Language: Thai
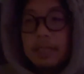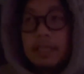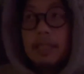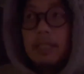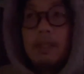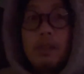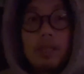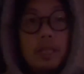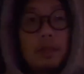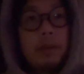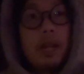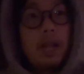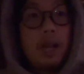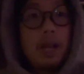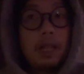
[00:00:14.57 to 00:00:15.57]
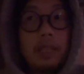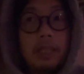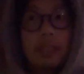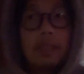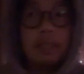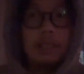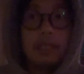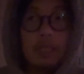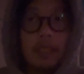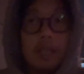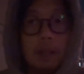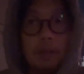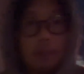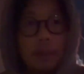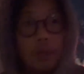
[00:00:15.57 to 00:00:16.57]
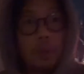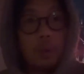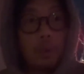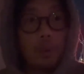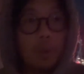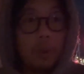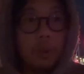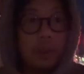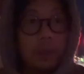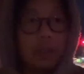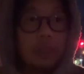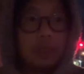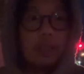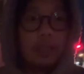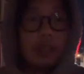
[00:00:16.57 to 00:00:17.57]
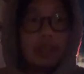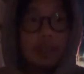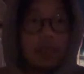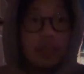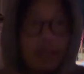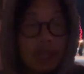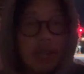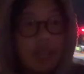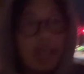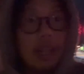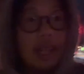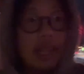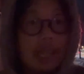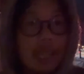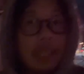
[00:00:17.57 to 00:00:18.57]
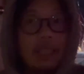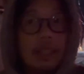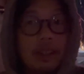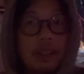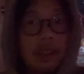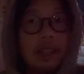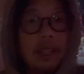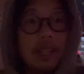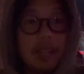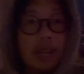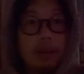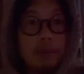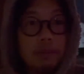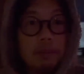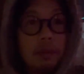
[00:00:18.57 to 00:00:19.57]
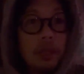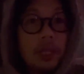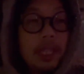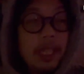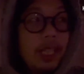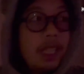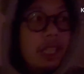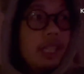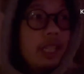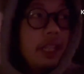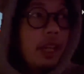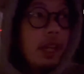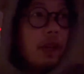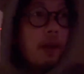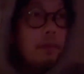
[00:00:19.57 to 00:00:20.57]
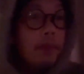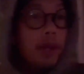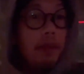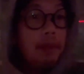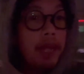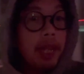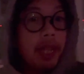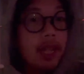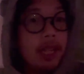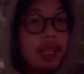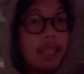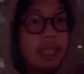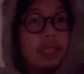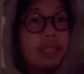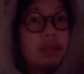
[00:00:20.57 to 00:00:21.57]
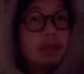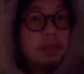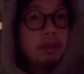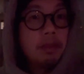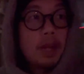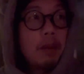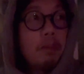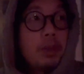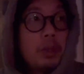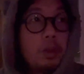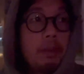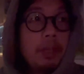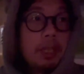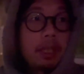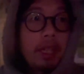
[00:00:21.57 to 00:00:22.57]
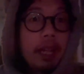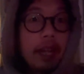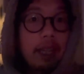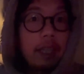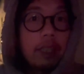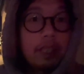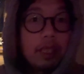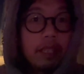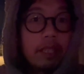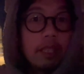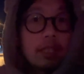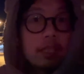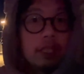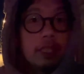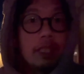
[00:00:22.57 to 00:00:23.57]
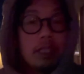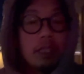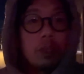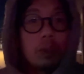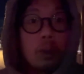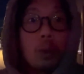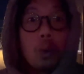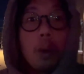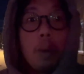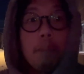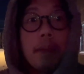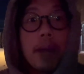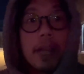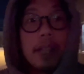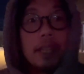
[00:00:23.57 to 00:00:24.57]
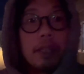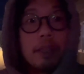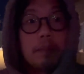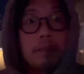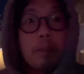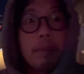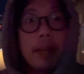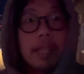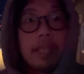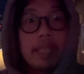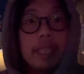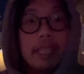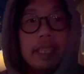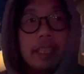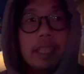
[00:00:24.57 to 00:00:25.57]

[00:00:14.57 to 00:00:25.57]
เดี๋ยวเราจะพาเดินไปดู อะไรเล็กๆน้อย ๆ นะครับ วันนี้ ไม่ได้ไปไหนเลย พามาดูบรรยากาศ ทั่ว ๆ ไปประมาณนี้